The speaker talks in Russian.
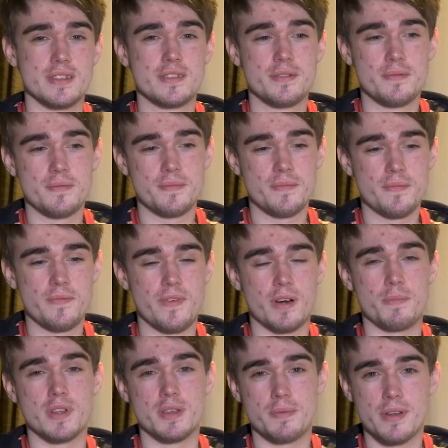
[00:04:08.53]
от
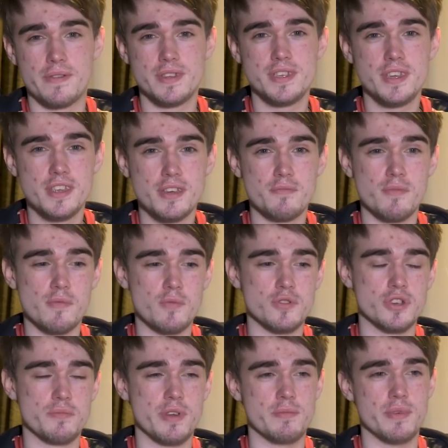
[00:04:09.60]
формата проведения, мы
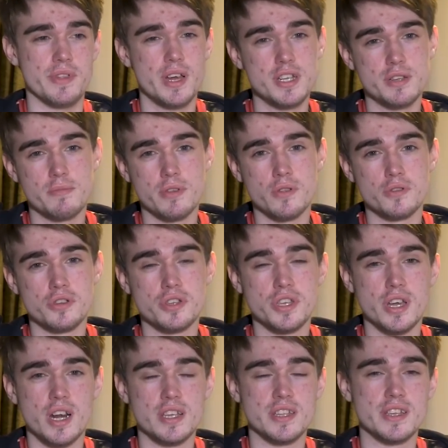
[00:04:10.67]
можем либо дальше продолжить
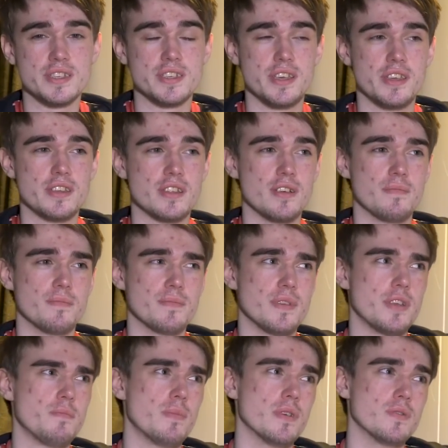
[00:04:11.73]
играть на сцене,
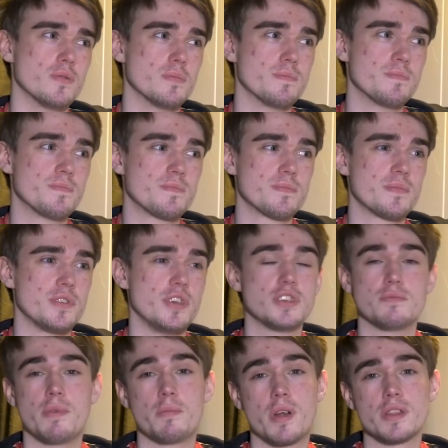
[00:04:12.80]
там, либо
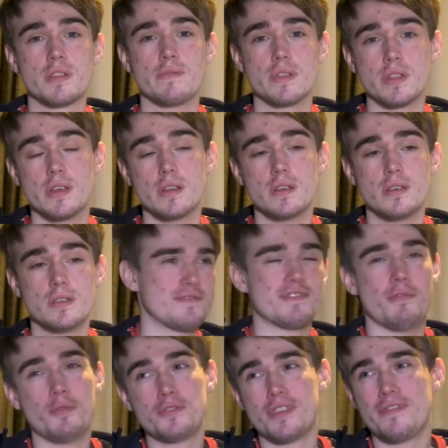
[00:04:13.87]
едем обратно в отель. В
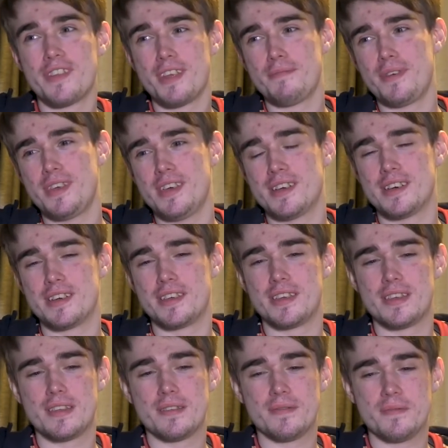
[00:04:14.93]
свободное время я
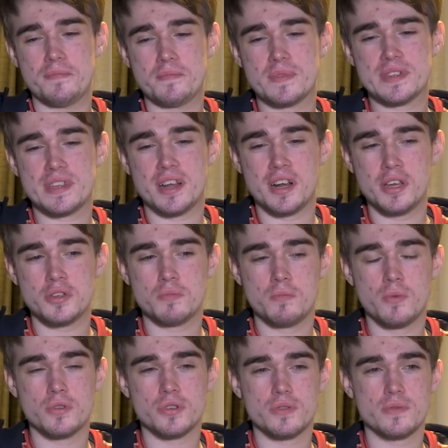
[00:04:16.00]
стараюсь
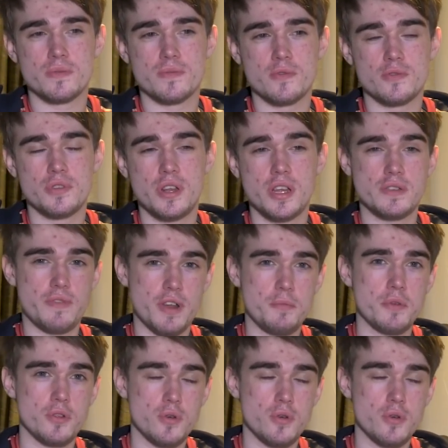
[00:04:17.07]
больше уделять время